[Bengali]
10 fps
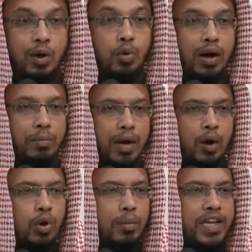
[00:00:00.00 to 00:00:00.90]
আউয়াব
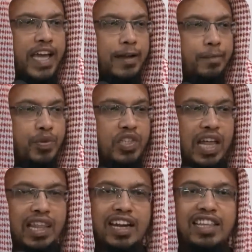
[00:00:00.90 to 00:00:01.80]
আউয়াবকে যে
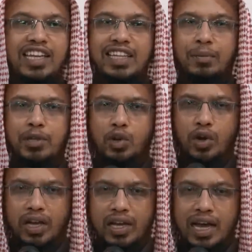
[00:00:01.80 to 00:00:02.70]
আল্লাহর দিকে ধাবিত
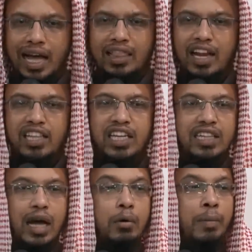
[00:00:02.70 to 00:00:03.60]
হয় আল্লাহর দিকে
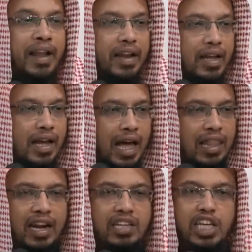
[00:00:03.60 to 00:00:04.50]
ধাবমান
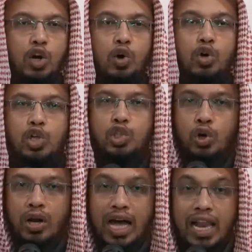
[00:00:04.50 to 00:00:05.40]
আল্লাহর দিকে
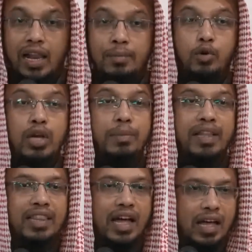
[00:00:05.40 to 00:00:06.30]
অগ্রসর আল্লামুখী
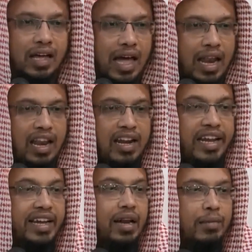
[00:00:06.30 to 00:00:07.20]
বান্দা আল্লাহর
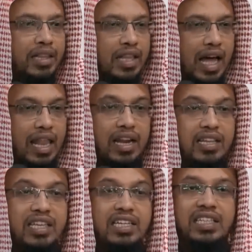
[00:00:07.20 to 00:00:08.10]
নেককার বান্দা
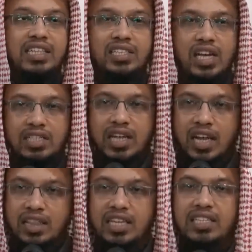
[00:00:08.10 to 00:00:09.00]
আল্লাহর দিকে যেতে চায়
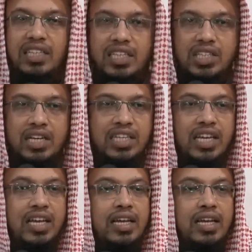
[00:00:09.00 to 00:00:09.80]
জান্নার দিকে যেতে চায় যে